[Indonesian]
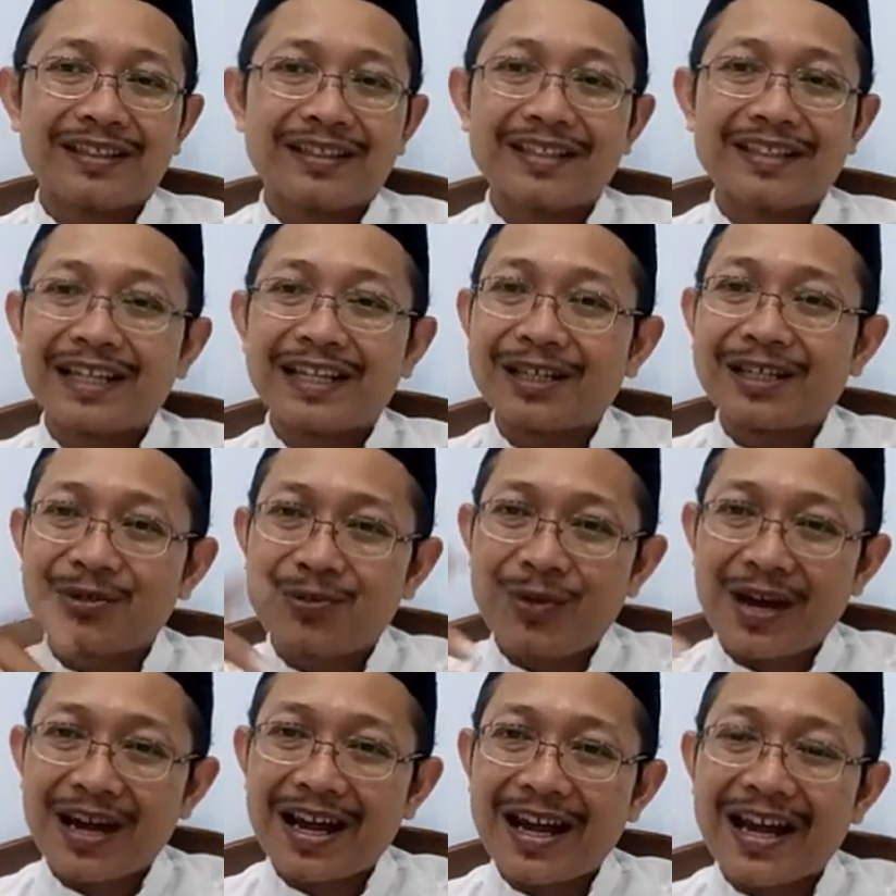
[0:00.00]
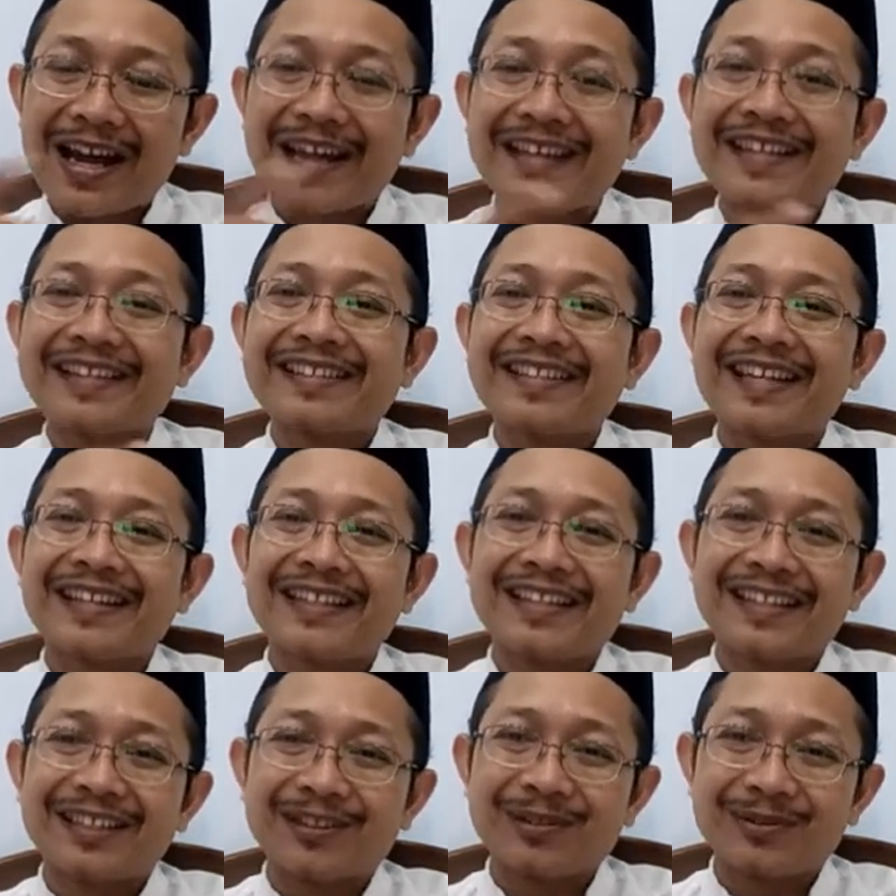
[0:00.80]
Yang kedua, hadis
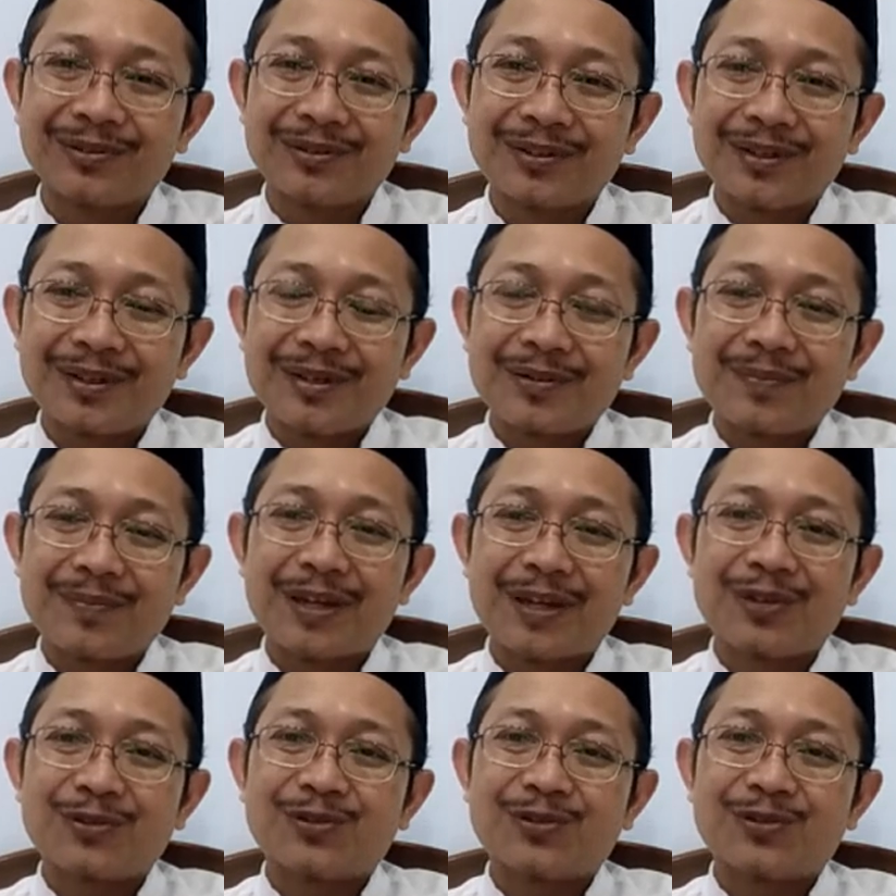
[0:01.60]
tadi itu. Man